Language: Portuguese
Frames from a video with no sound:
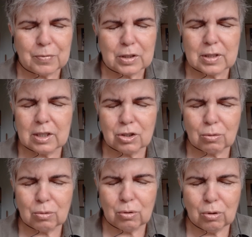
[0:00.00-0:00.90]
Esteja
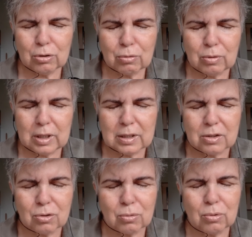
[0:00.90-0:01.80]
conosco nesse
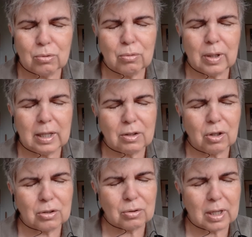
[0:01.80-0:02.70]
estudo, é a
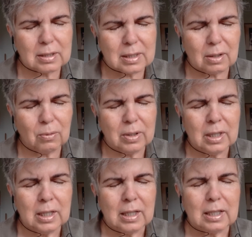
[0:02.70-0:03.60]
nossa oração
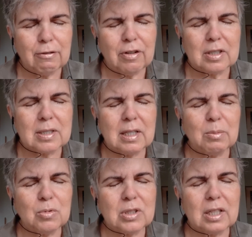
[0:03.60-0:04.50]
que
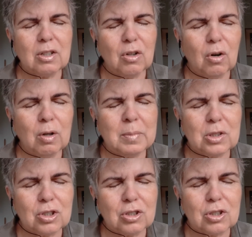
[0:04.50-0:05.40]
fazemos em nome
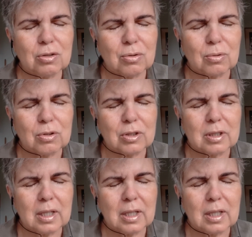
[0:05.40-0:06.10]
de Jesus.